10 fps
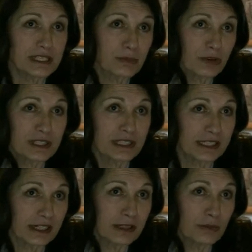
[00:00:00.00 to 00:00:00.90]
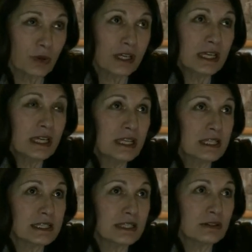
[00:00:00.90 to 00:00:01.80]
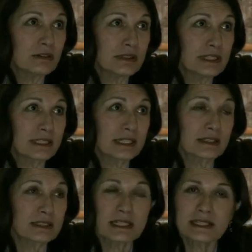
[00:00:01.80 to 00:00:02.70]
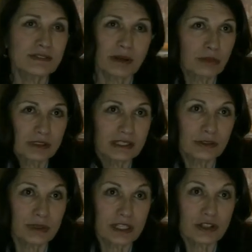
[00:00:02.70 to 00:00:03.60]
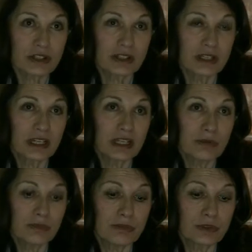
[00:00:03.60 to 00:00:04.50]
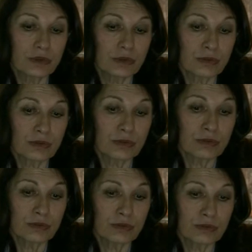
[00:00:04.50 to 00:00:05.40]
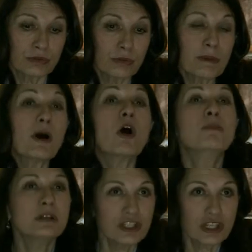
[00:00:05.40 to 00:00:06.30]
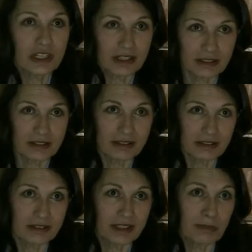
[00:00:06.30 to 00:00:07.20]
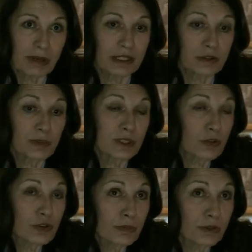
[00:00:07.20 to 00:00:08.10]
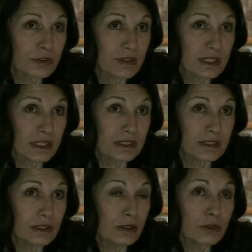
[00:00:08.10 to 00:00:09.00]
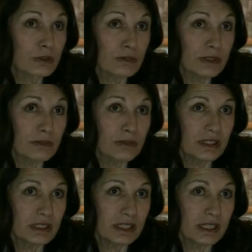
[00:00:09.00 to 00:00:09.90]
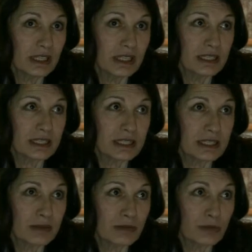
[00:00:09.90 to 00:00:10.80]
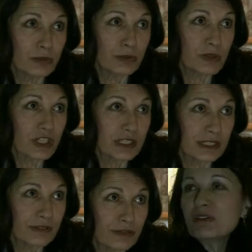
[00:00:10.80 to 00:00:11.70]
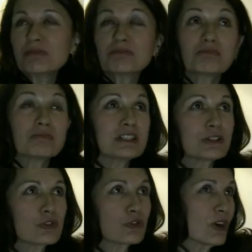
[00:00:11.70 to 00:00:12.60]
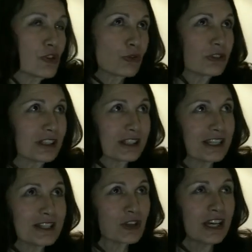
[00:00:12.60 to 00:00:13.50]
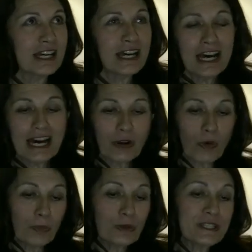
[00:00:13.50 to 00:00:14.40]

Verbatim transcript: Действительно, очень жаль, что меня не заставили учить русский, потому что я думаю, это божественный язык. Мне безумно нравится русская литература. И если бы я могла прочитать Достоевского или Чехова на русском, часто говорили, что у меня славянский темперамент.